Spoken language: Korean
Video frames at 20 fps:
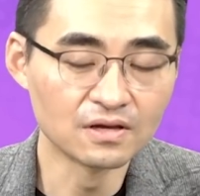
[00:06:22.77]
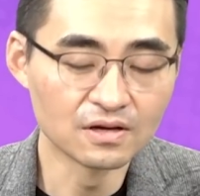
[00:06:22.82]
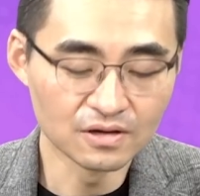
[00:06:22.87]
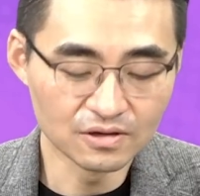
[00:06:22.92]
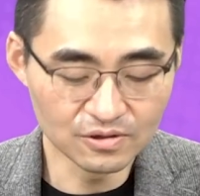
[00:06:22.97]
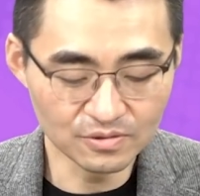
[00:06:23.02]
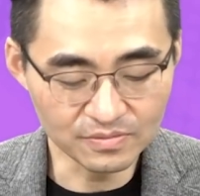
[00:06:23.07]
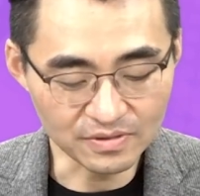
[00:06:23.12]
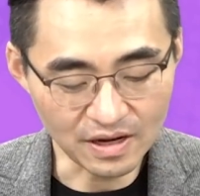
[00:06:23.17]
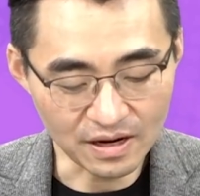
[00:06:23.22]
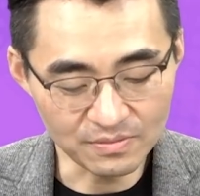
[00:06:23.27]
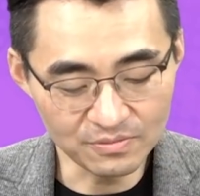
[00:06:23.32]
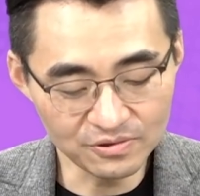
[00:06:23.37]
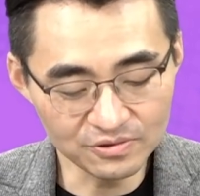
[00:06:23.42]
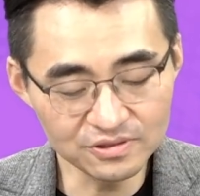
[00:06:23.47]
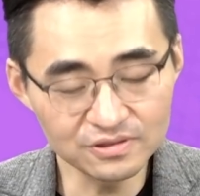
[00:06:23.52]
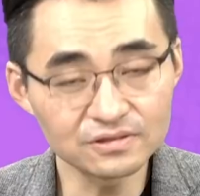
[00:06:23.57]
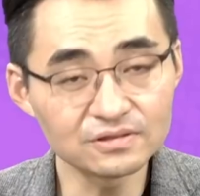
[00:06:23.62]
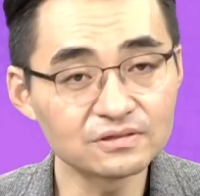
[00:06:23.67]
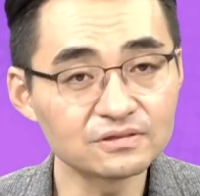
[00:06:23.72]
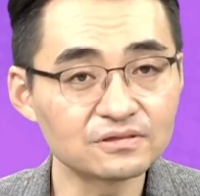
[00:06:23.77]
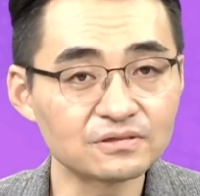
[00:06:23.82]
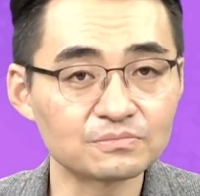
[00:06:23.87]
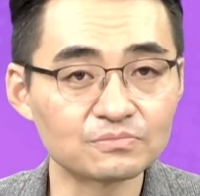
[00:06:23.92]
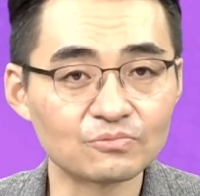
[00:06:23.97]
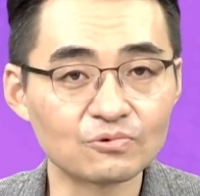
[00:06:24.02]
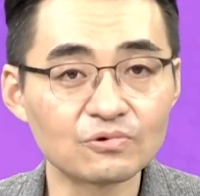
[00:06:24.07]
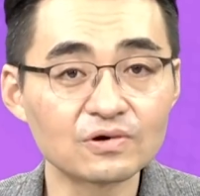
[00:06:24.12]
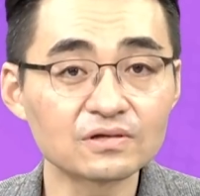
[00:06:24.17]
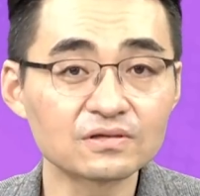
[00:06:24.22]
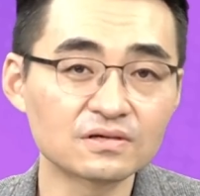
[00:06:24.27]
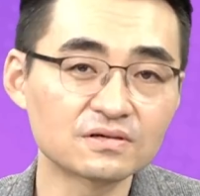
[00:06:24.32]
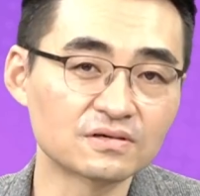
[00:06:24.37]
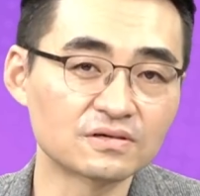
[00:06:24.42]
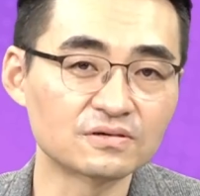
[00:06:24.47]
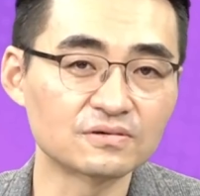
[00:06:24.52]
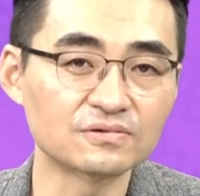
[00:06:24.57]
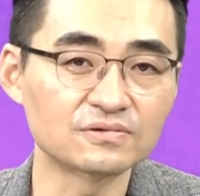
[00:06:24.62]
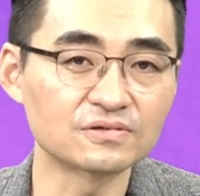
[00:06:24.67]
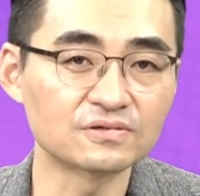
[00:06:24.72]
그럼 나머지는 못 갔다는
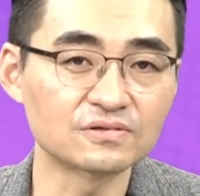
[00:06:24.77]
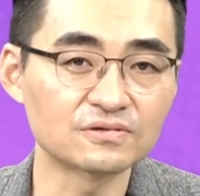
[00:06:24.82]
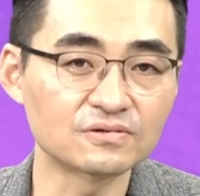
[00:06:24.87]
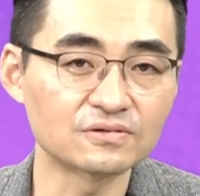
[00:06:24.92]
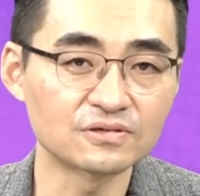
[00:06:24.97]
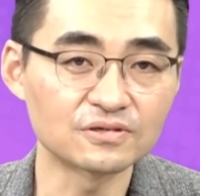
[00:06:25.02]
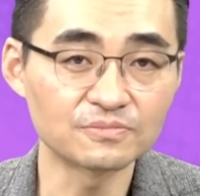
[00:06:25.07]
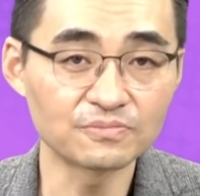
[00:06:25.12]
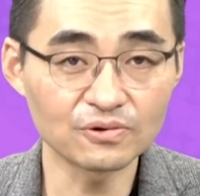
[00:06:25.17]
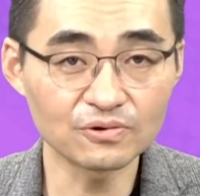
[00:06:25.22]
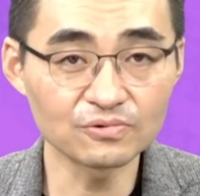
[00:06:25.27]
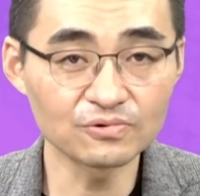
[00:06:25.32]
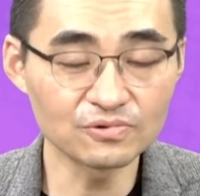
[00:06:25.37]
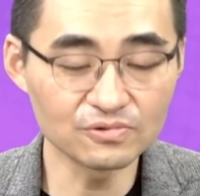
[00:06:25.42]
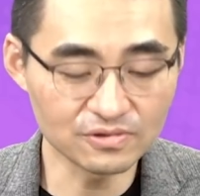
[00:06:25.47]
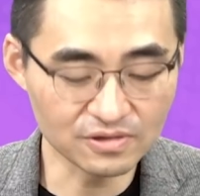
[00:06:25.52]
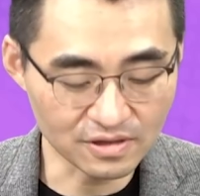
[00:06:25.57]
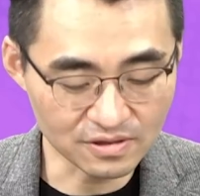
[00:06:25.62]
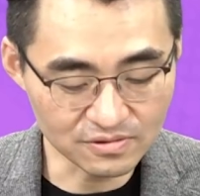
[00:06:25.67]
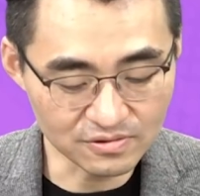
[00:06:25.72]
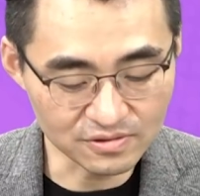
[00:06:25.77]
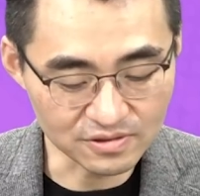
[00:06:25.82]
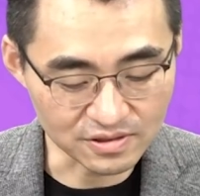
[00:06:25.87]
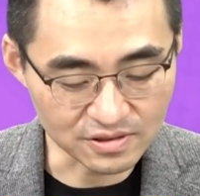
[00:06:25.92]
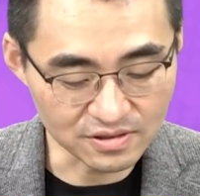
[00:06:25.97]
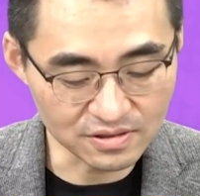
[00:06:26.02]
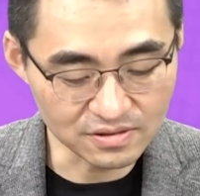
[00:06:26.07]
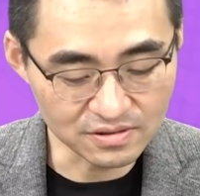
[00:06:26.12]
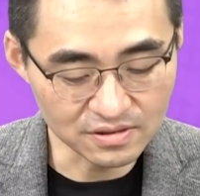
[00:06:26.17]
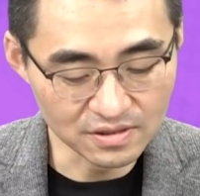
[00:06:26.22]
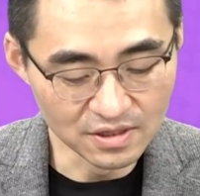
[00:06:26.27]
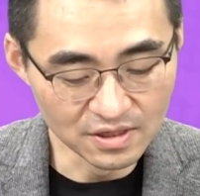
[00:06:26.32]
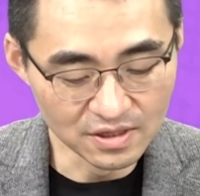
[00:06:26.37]
얘기거든요. 이 평균을 낸 거니까.